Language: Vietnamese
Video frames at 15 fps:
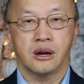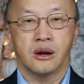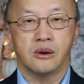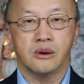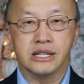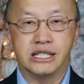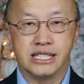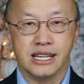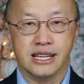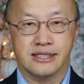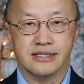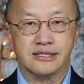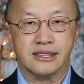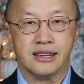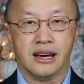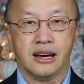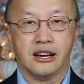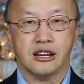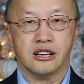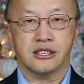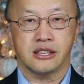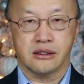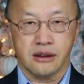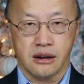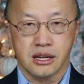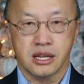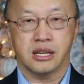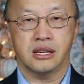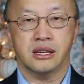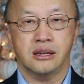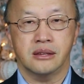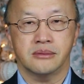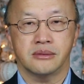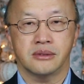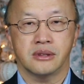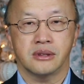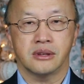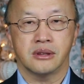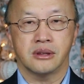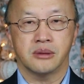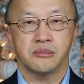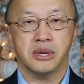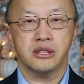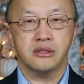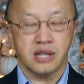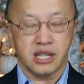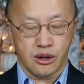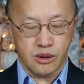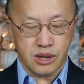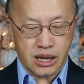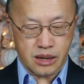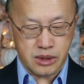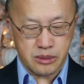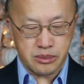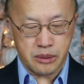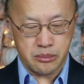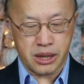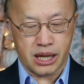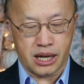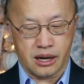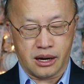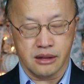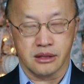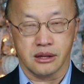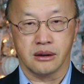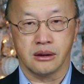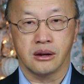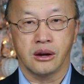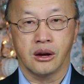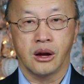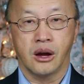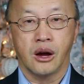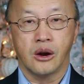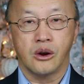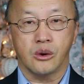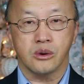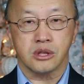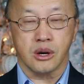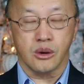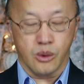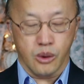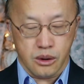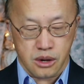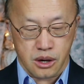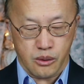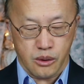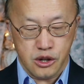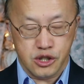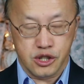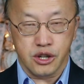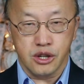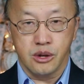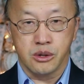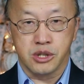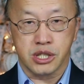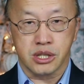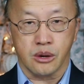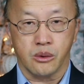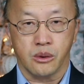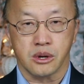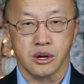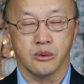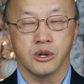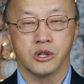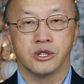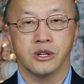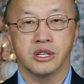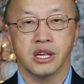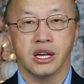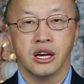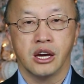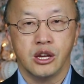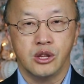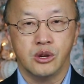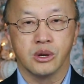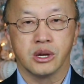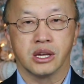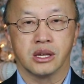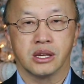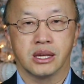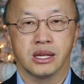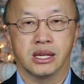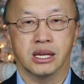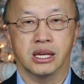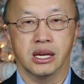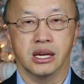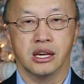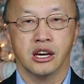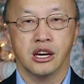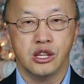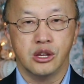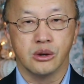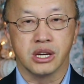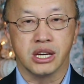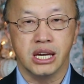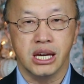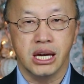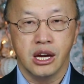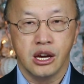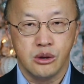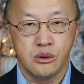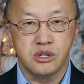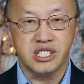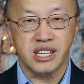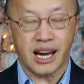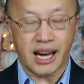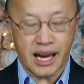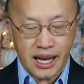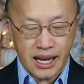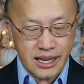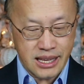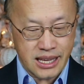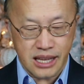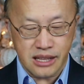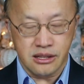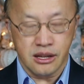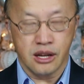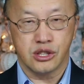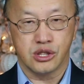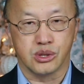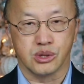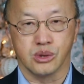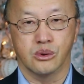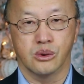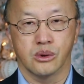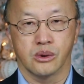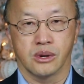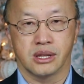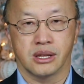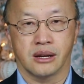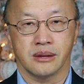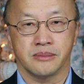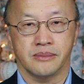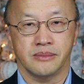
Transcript: rồi chỉ ra chỉ có khí biết tên này nó sao mà phải phải lấy hàng được lúc tàu ô nào ô chữ yêu chỉ tàu ô nào ô chữ gì yêu khí yêu khí yêu thá cái chú luôn đấy